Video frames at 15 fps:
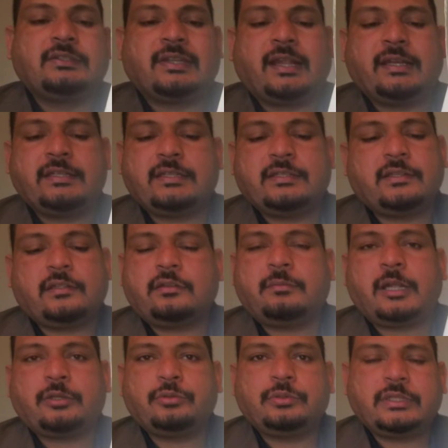सारी चीज़ें तो
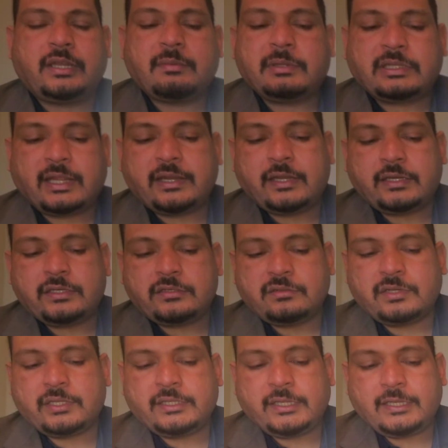मौजूद हैं बताने की
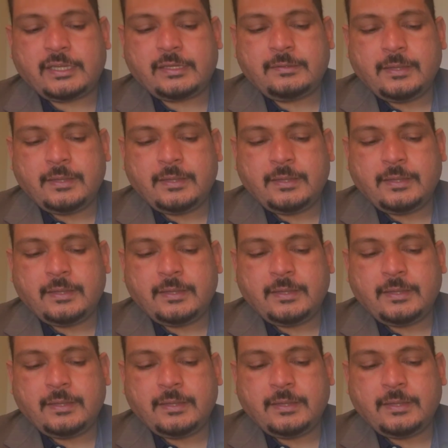ज़रूरत नहीं है